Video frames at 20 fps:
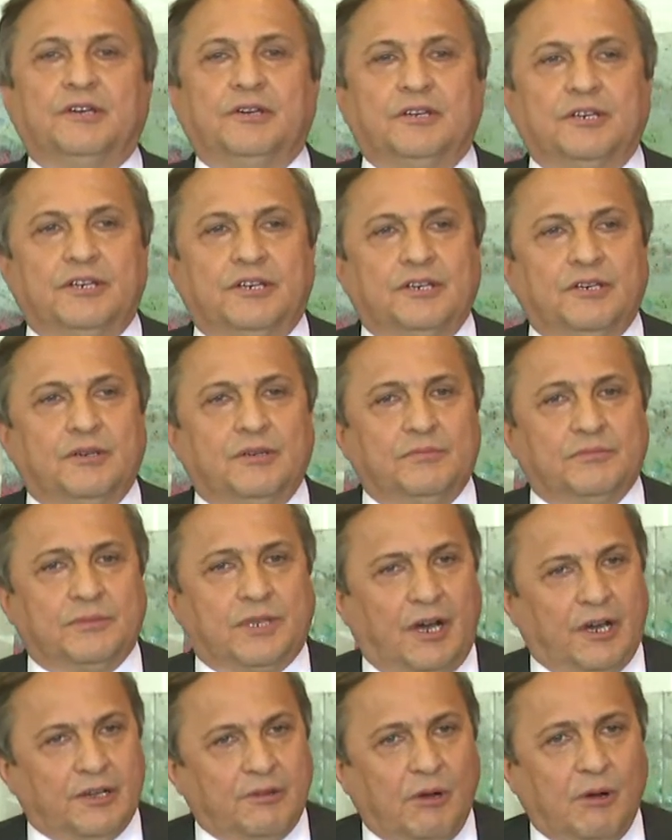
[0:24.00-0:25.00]
e,
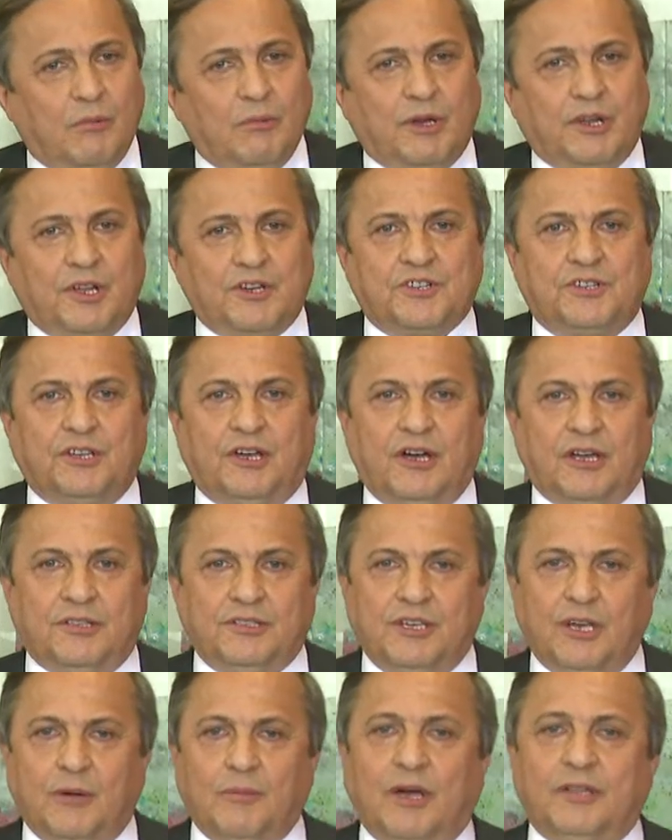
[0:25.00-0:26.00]
Kahramanmaraş'ta,
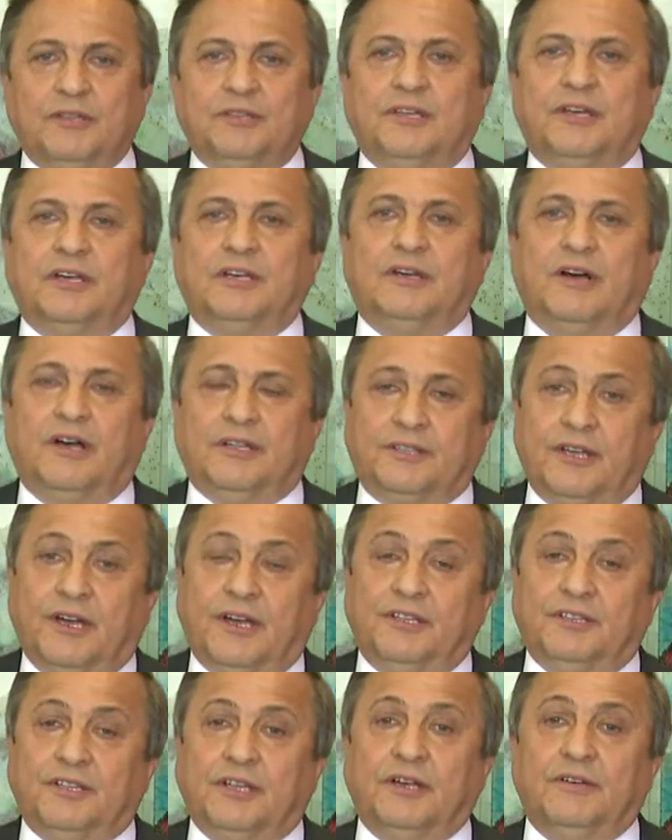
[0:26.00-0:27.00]
Adıyaman'da,
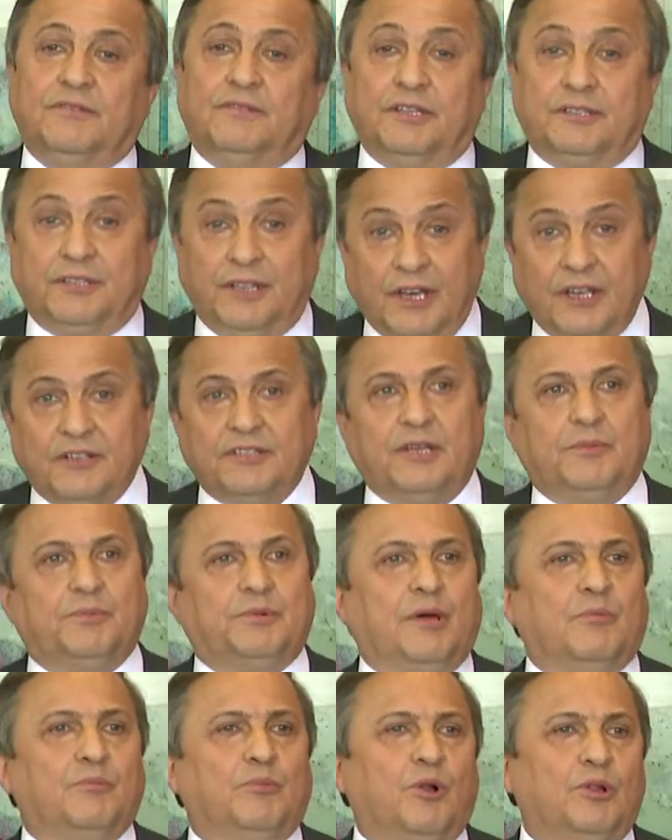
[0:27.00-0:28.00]
Hatay'da ve diğer
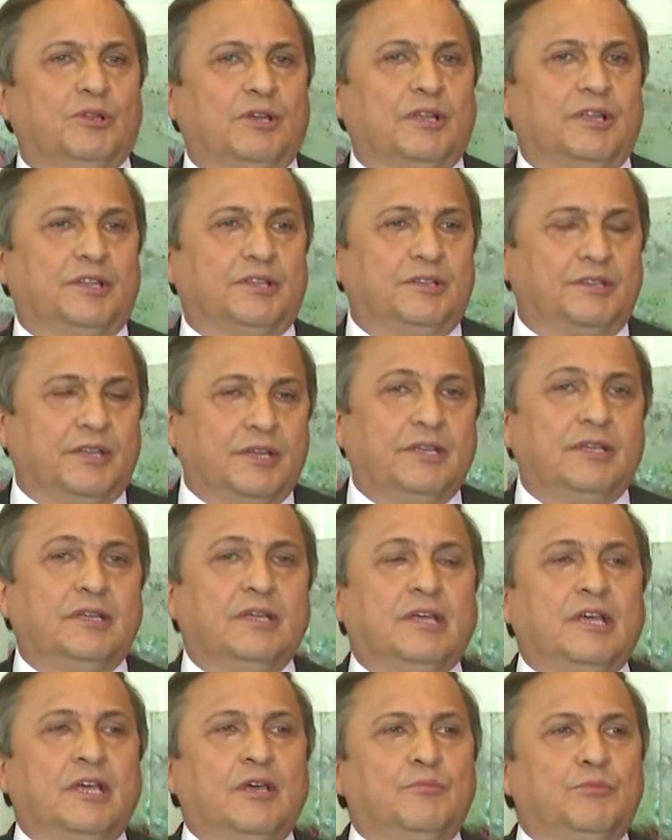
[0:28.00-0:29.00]
deprem bölgelerinde
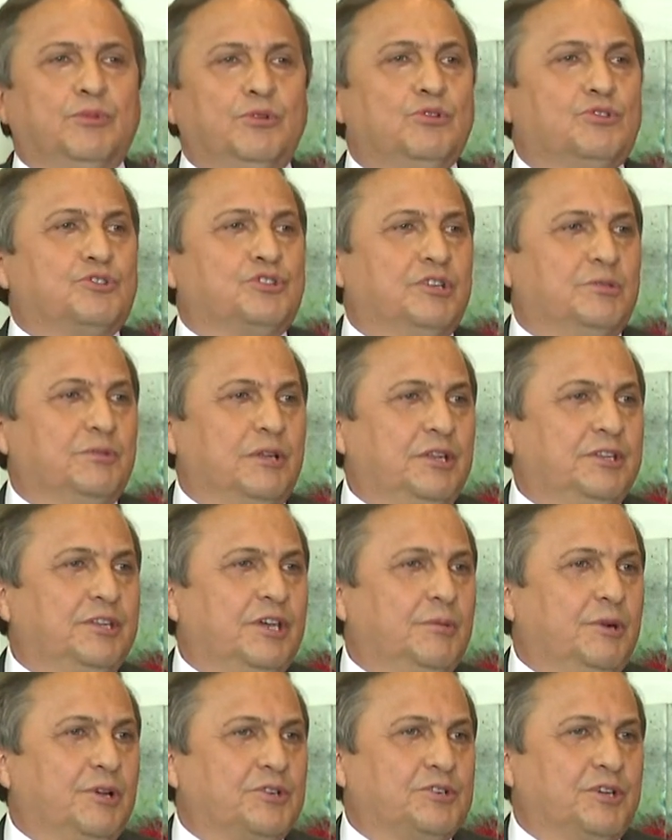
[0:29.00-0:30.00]
Büyükşehir
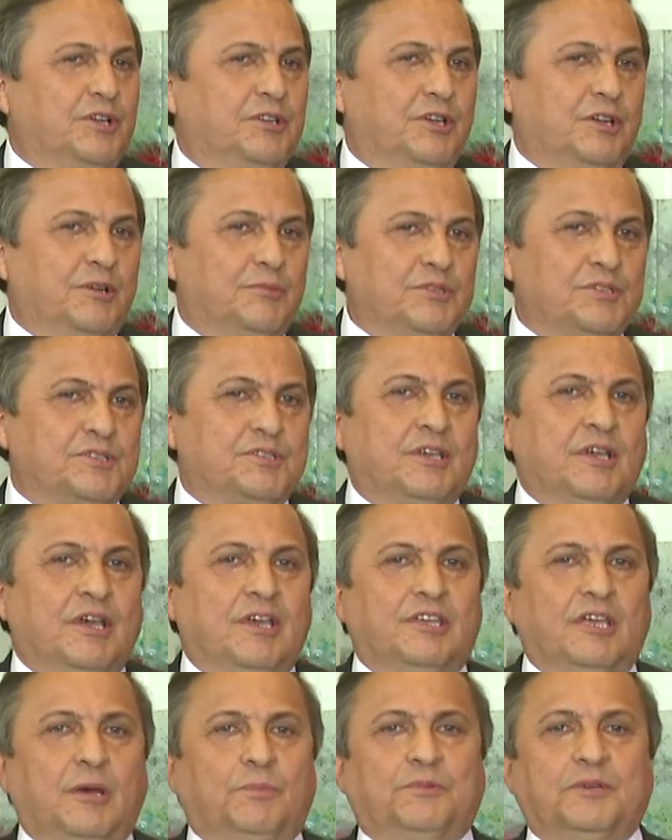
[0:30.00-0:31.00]
Belediye Başkanlarımız
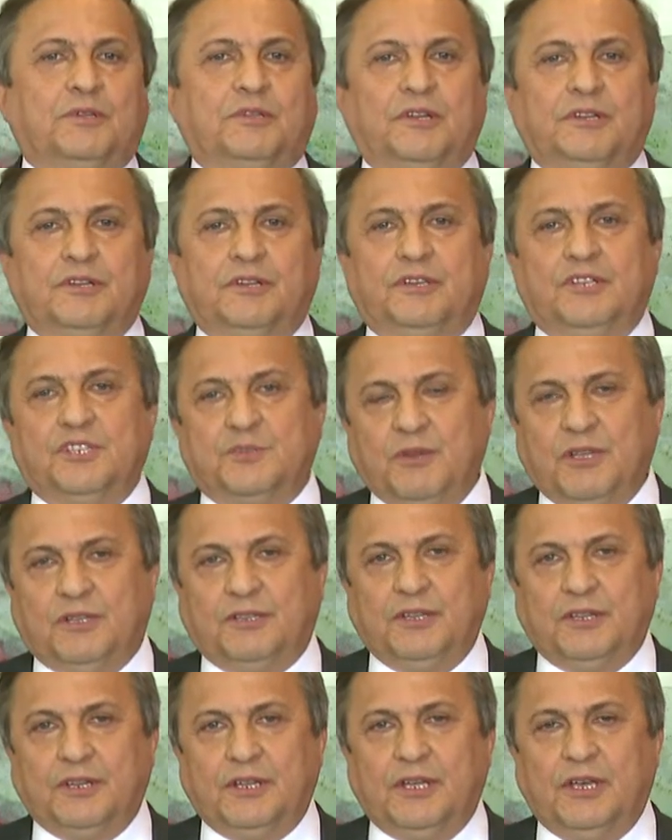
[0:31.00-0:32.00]
yaptıkları
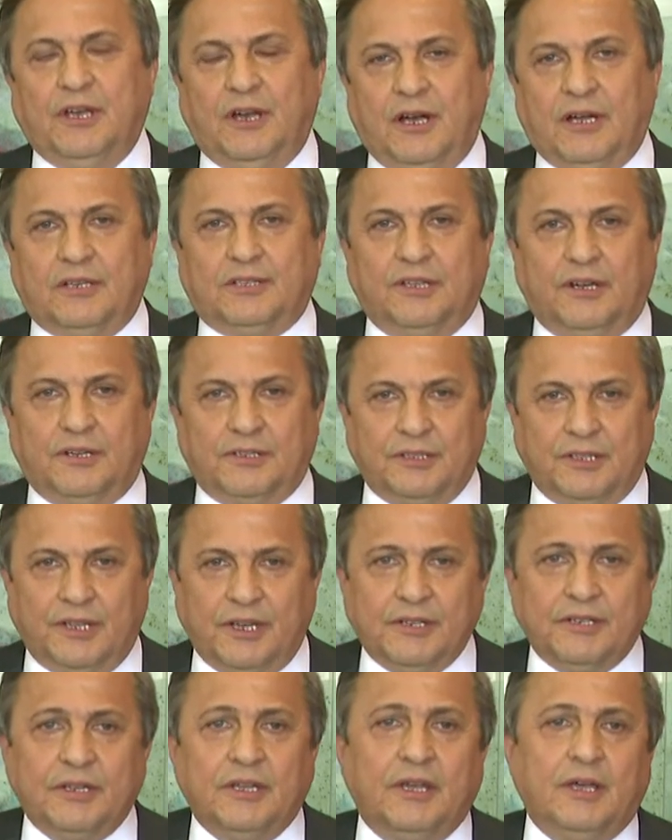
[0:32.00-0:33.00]
hizmetleri
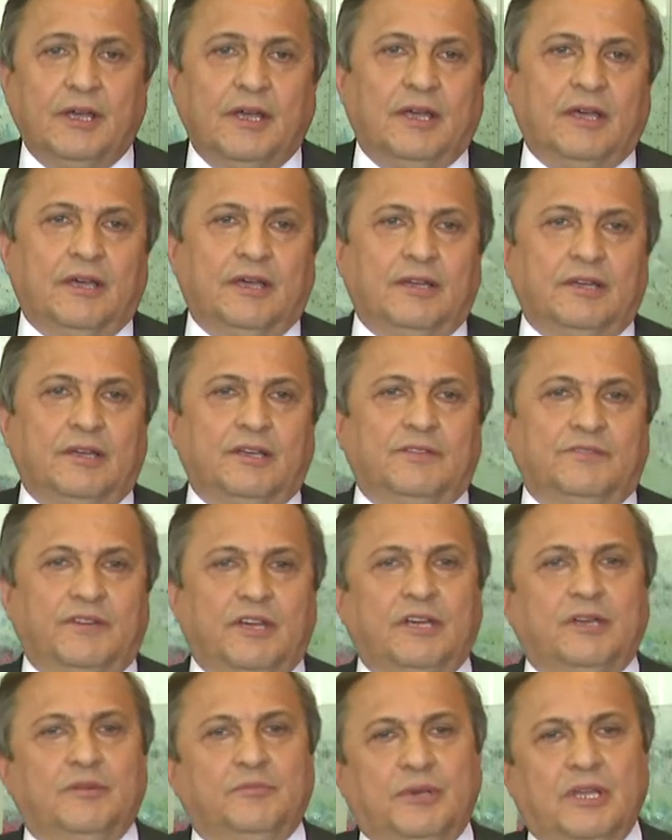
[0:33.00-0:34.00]
aktardılar ee,
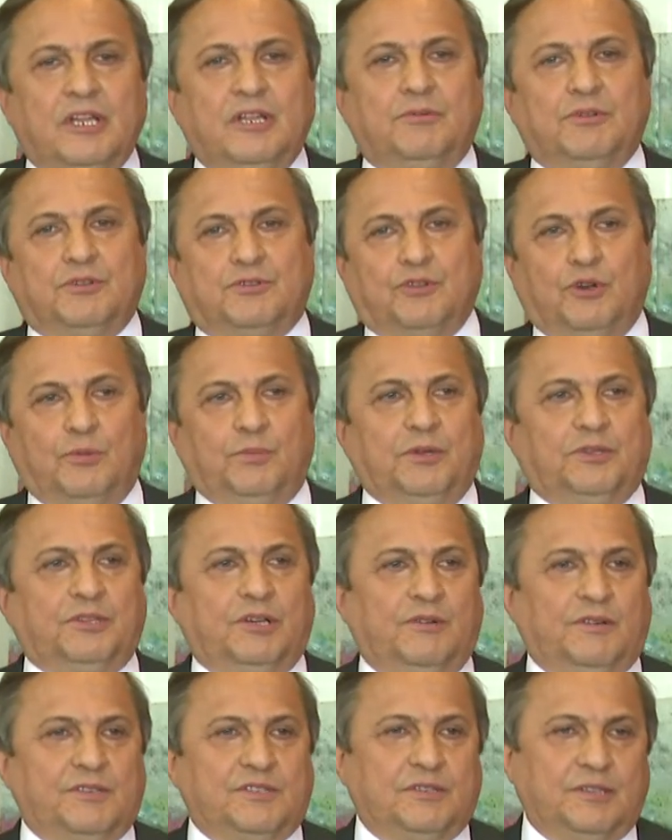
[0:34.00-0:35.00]
ve belli bir sohbet
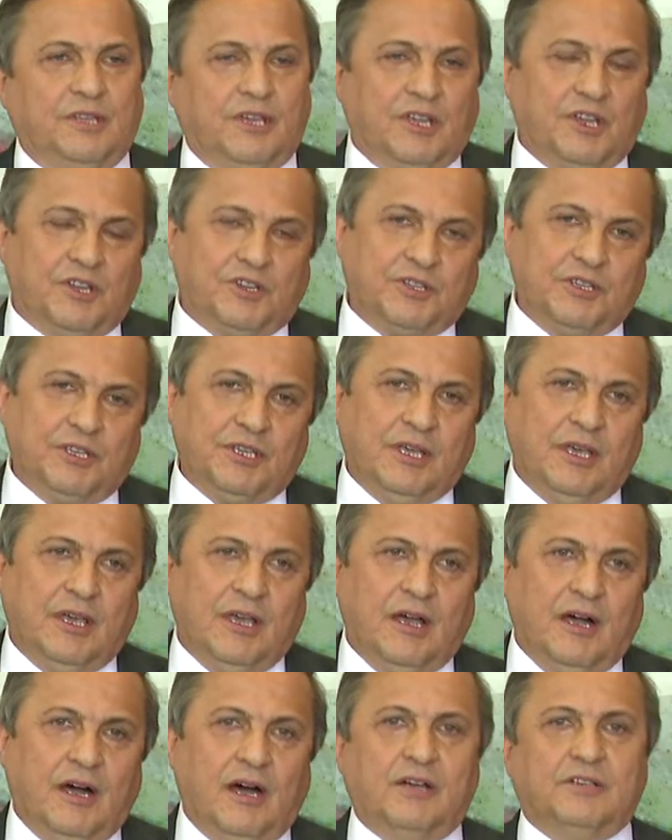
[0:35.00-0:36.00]
havasında geçti.
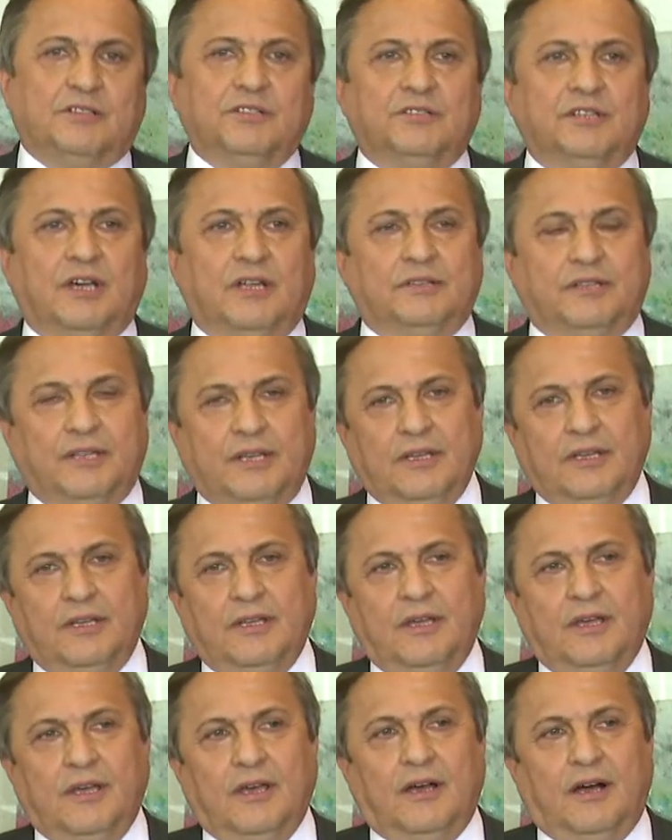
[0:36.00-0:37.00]
Ardından da
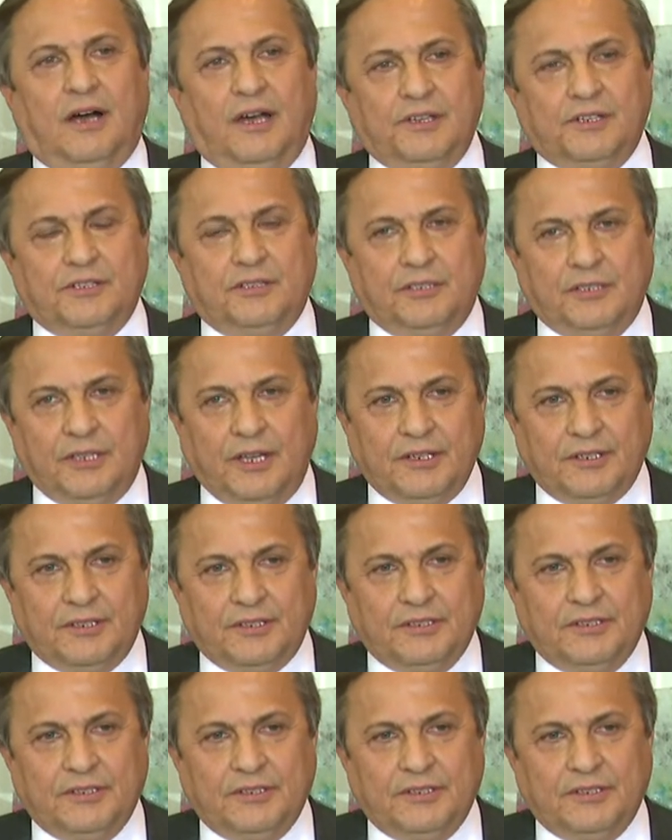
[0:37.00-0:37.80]
ayrıldılar.